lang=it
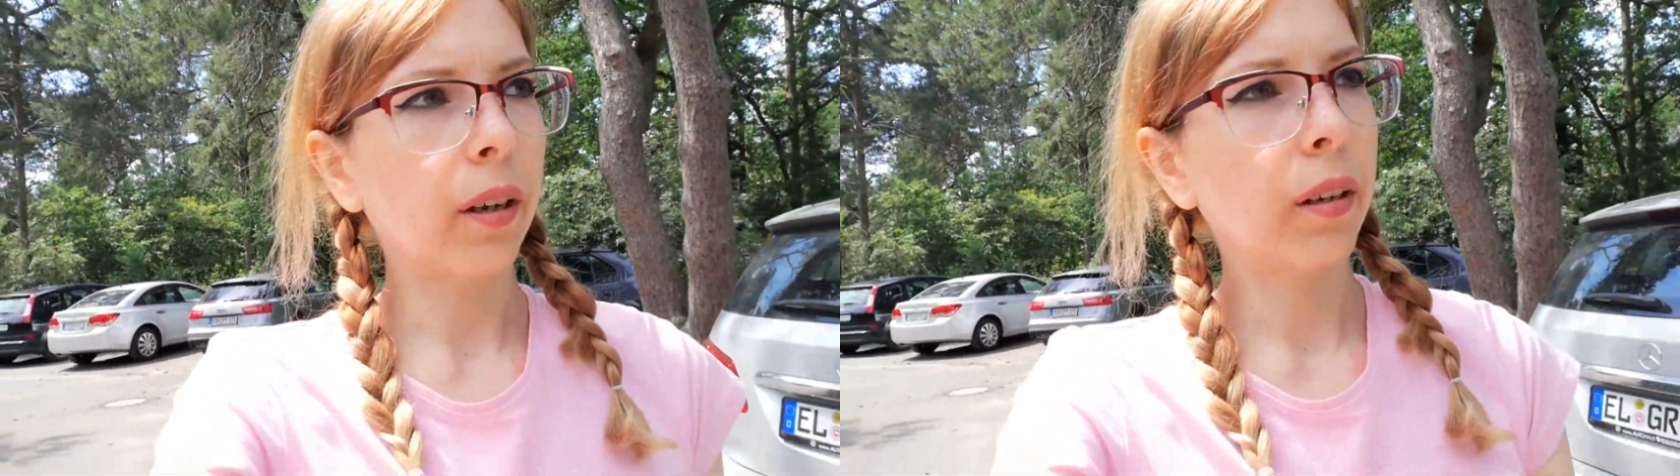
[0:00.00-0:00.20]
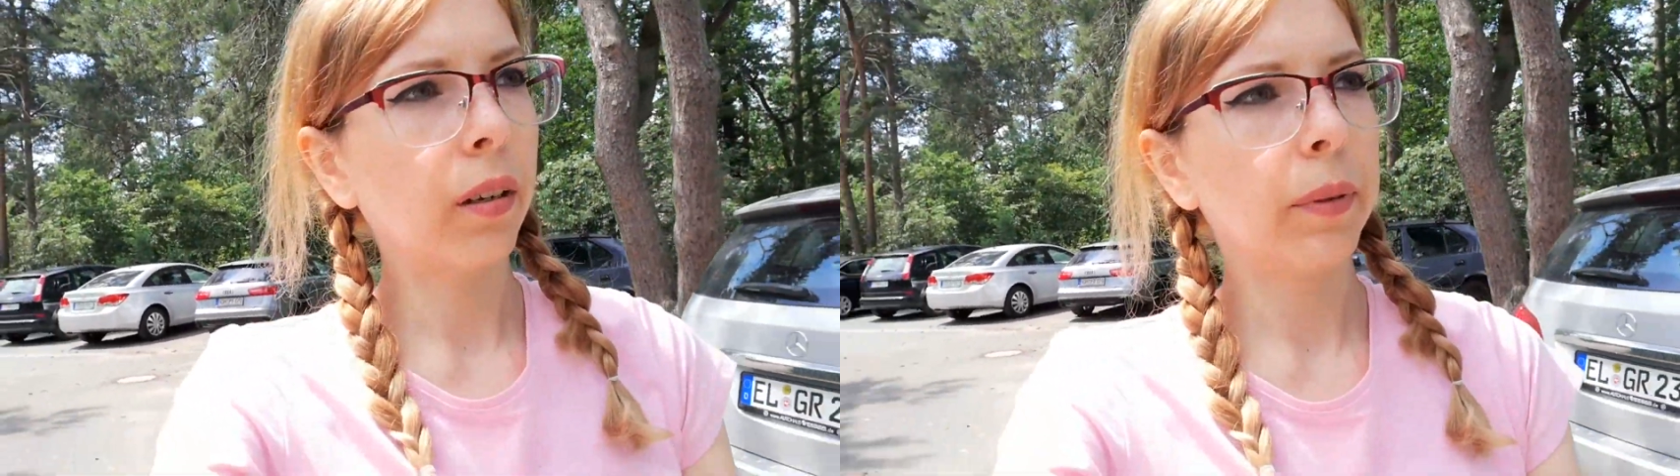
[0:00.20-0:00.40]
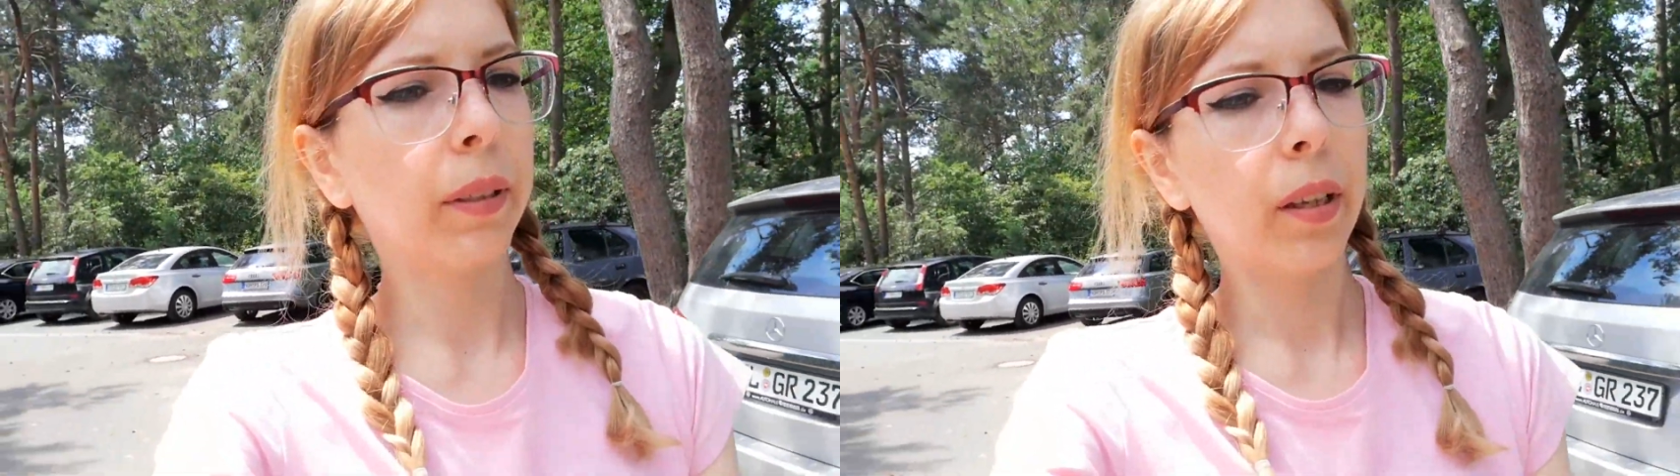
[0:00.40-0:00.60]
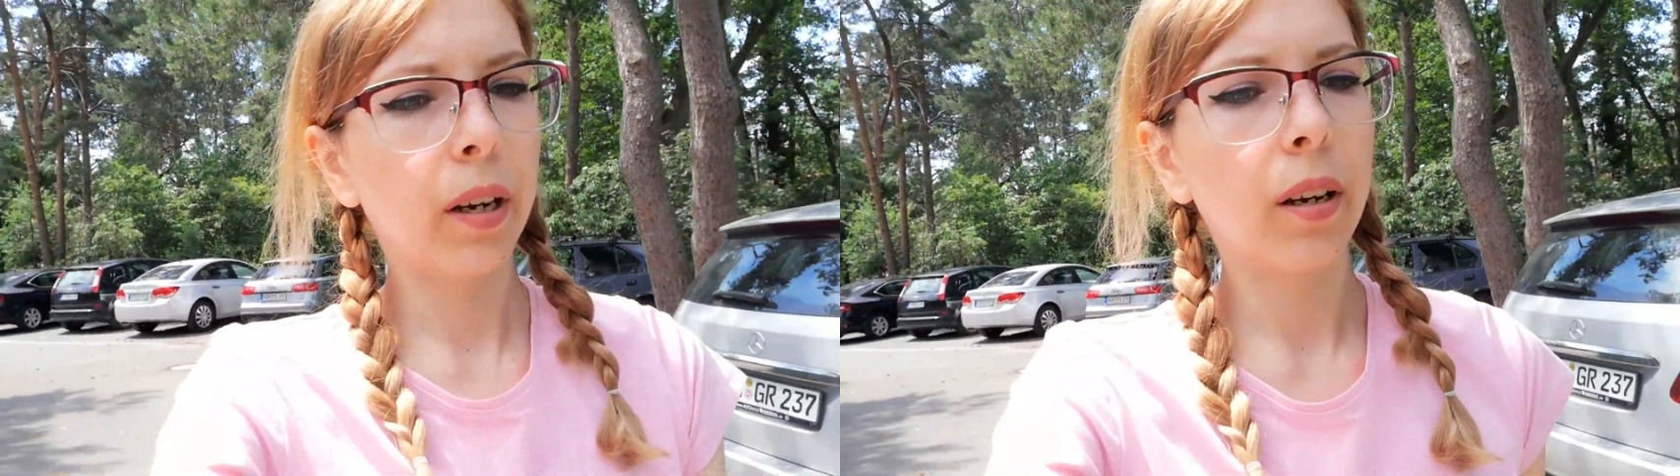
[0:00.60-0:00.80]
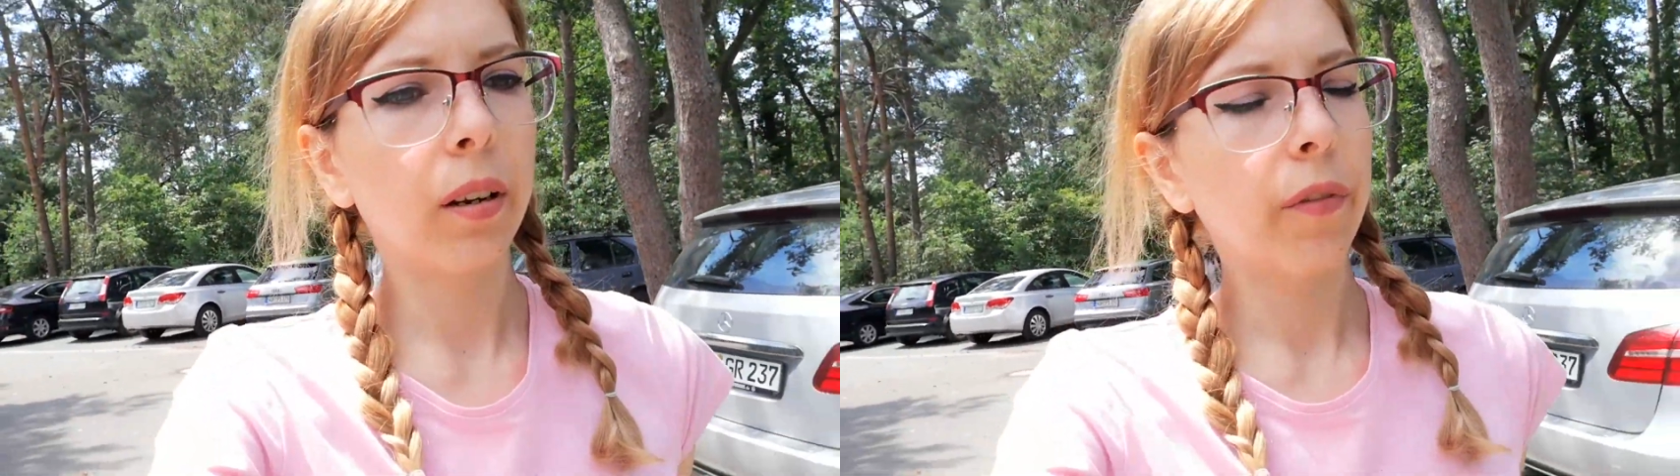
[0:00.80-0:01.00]
eh,
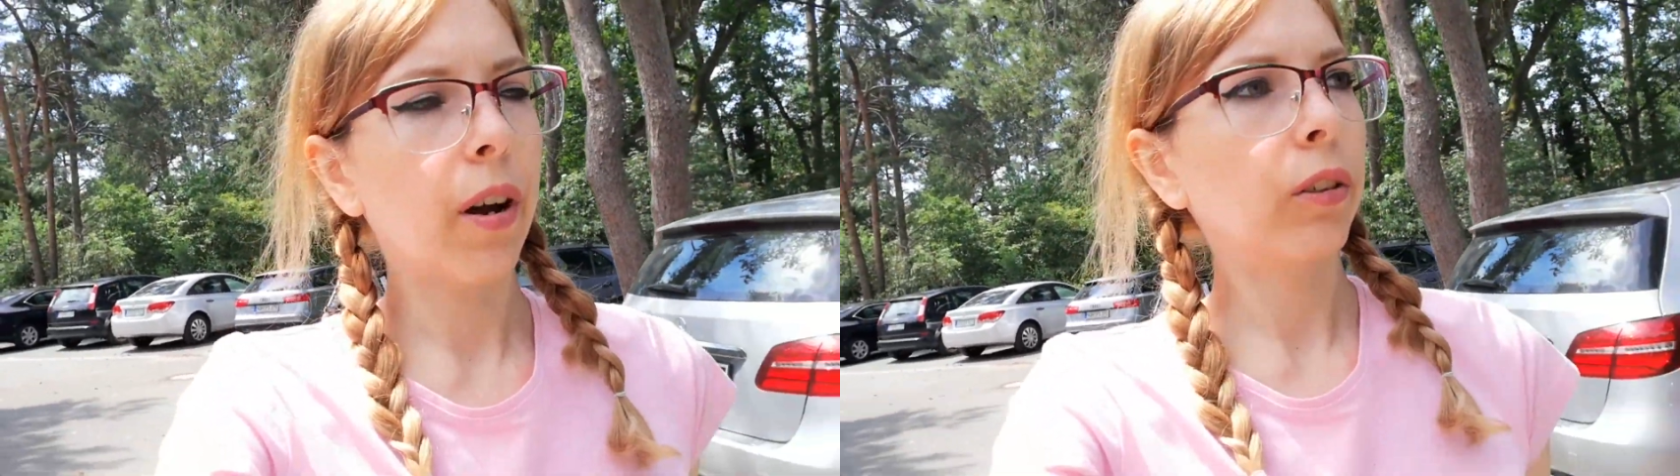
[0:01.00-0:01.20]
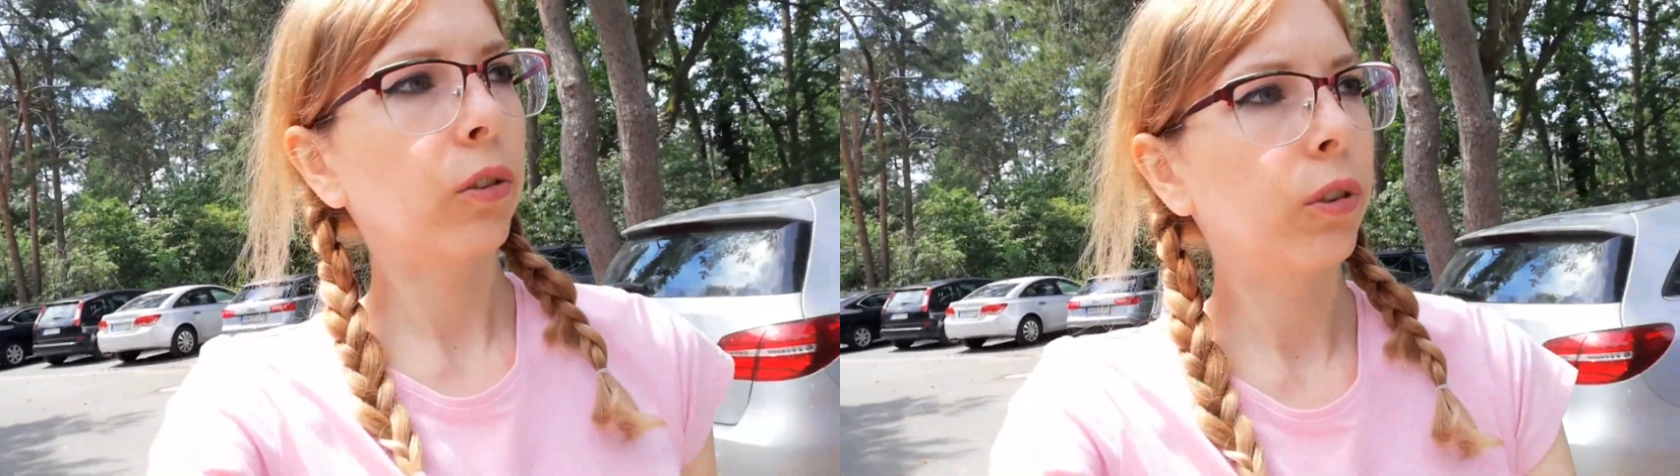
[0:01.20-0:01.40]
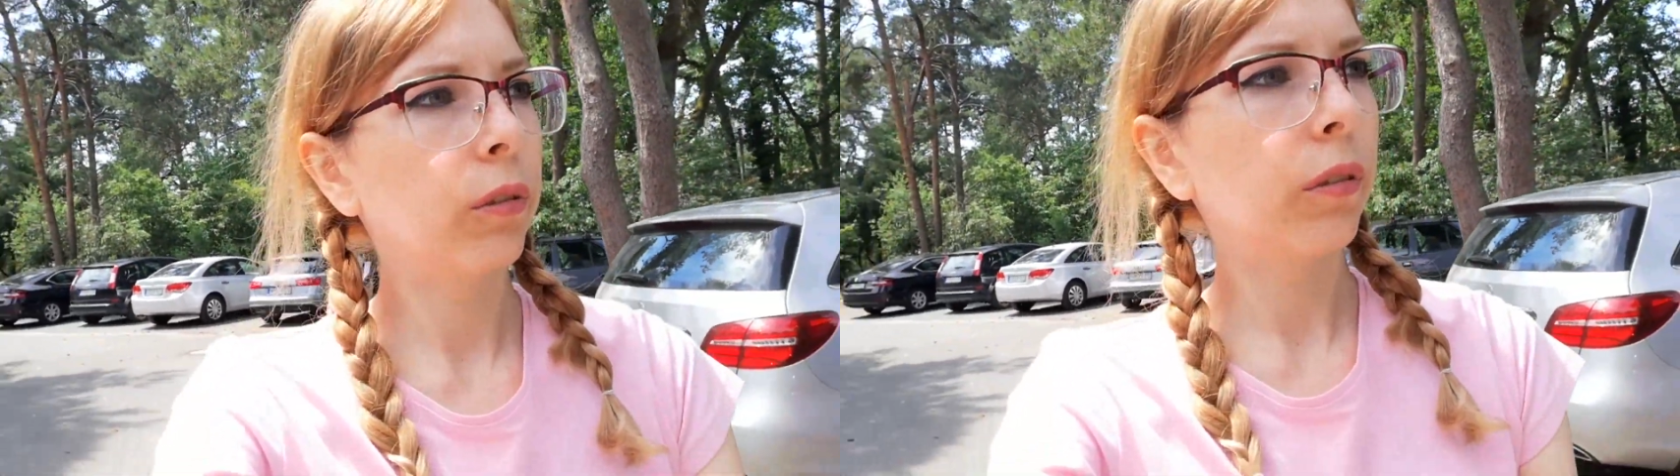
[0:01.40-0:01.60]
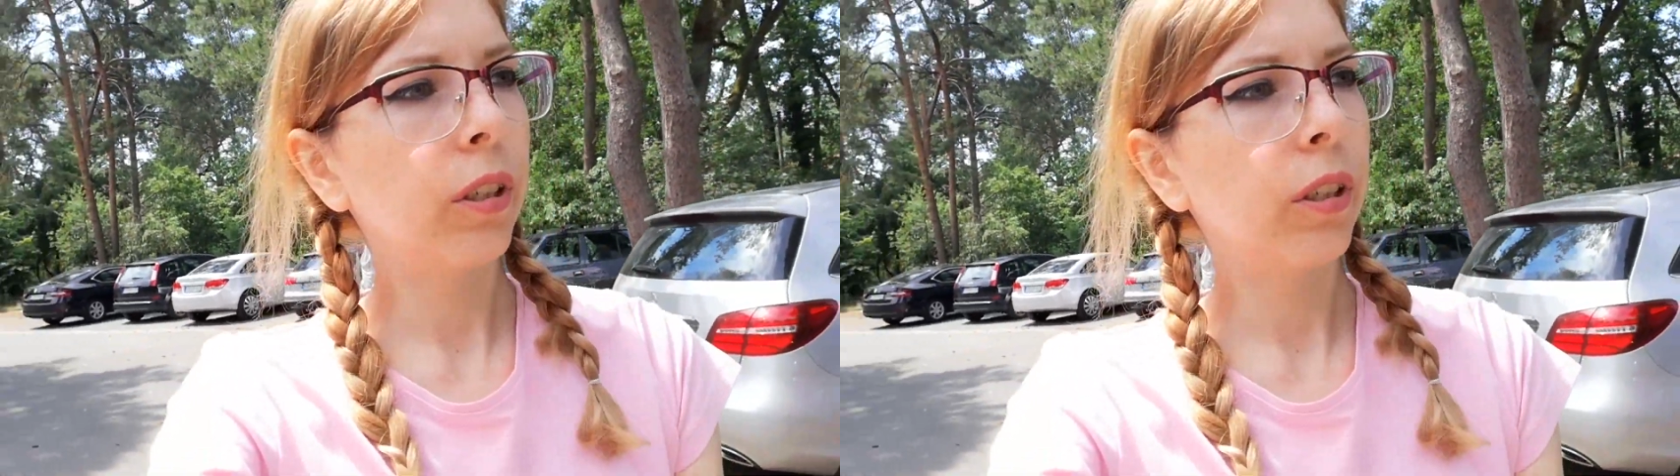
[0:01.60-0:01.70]
mettere nel vaso